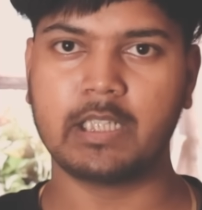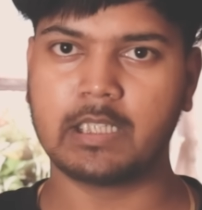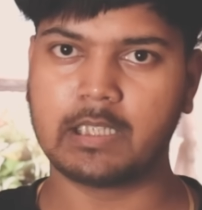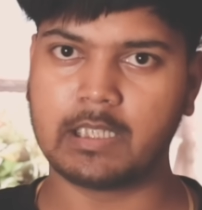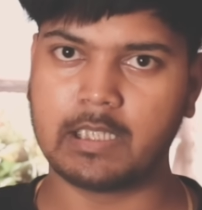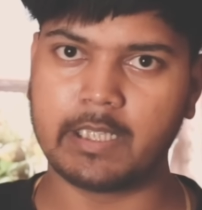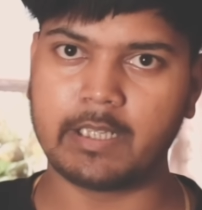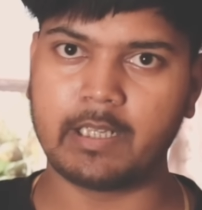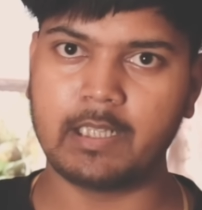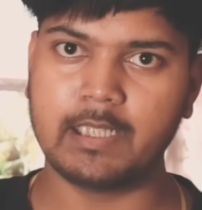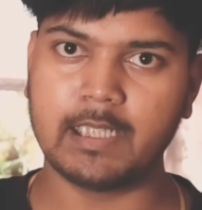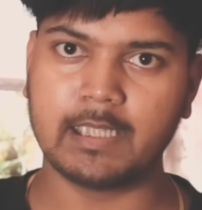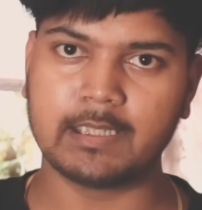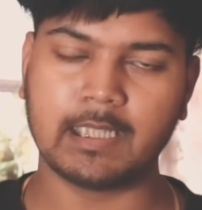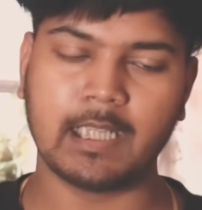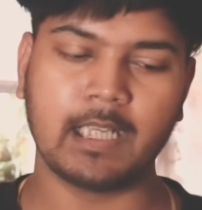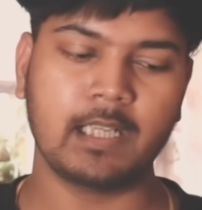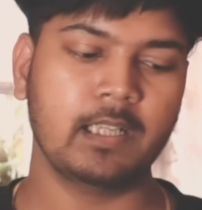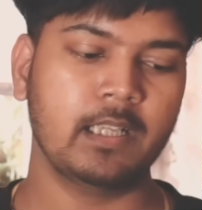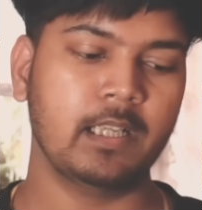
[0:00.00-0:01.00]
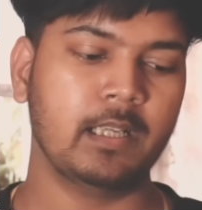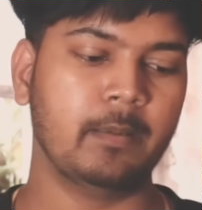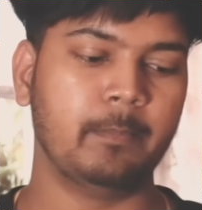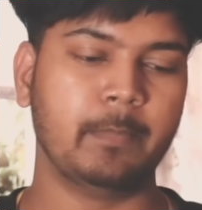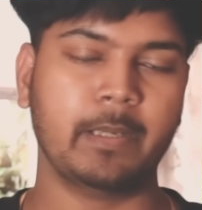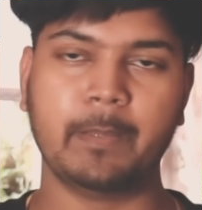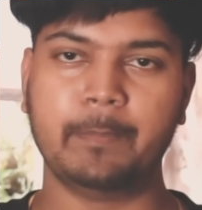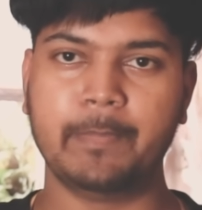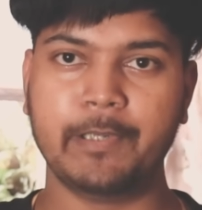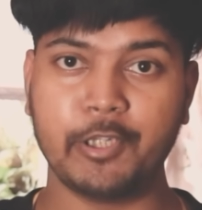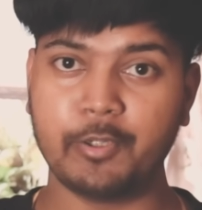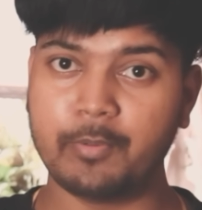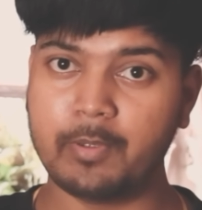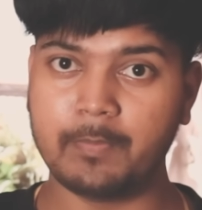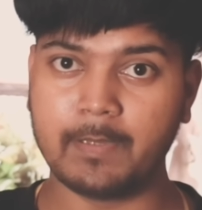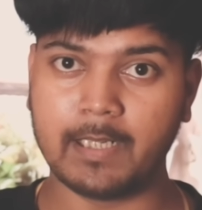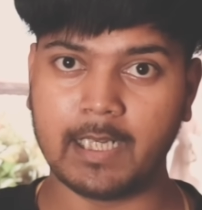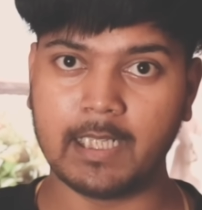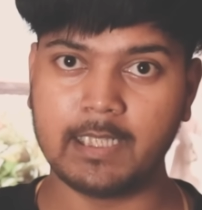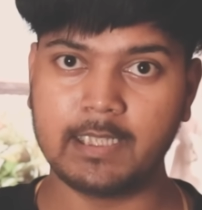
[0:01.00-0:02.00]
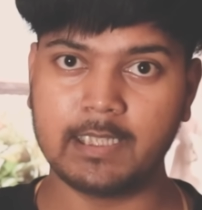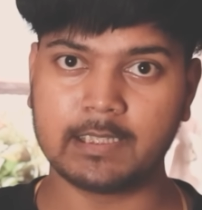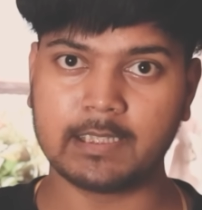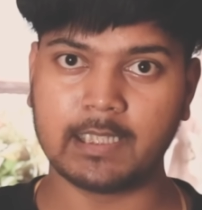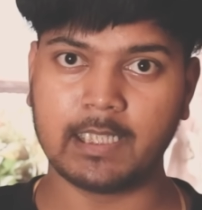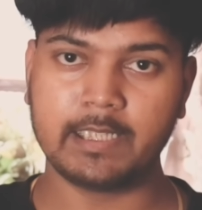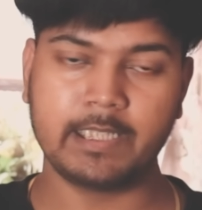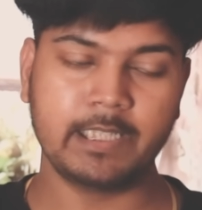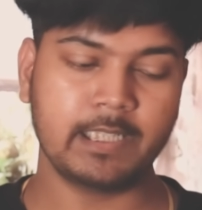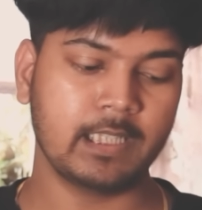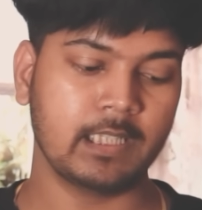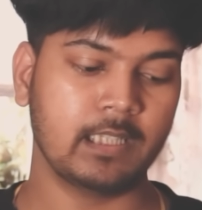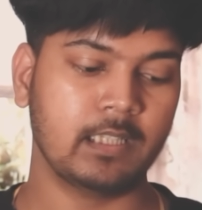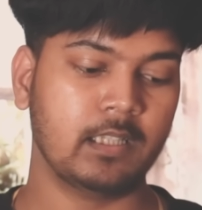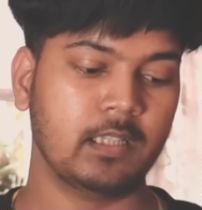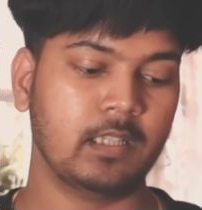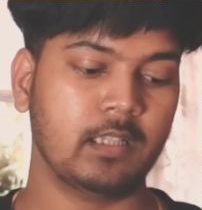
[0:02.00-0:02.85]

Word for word: चेन कर लिया था मैंने वीडियो भी बना लिया था ठीक है